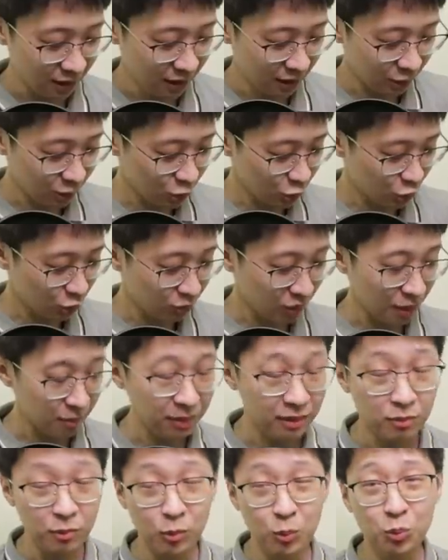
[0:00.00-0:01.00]
okay, itu cukup
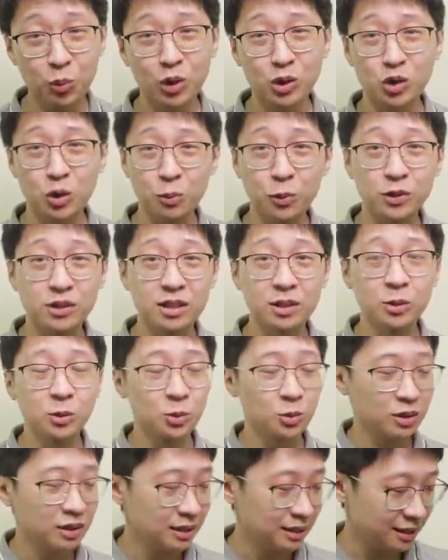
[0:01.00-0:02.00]
hampir membuat copot jantung
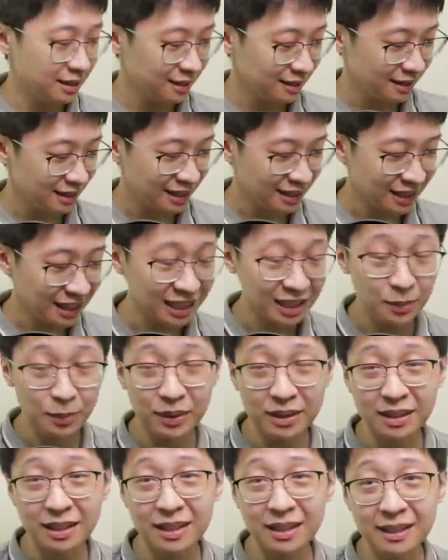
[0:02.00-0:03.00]
gua ya. Ini
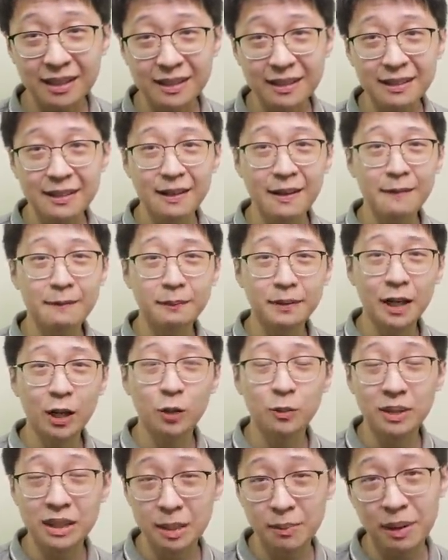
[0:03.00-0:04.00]
akibatnya
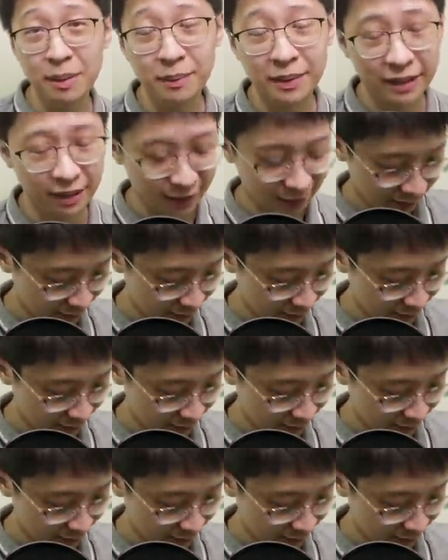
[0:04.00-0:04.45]
terlalu banyak pamer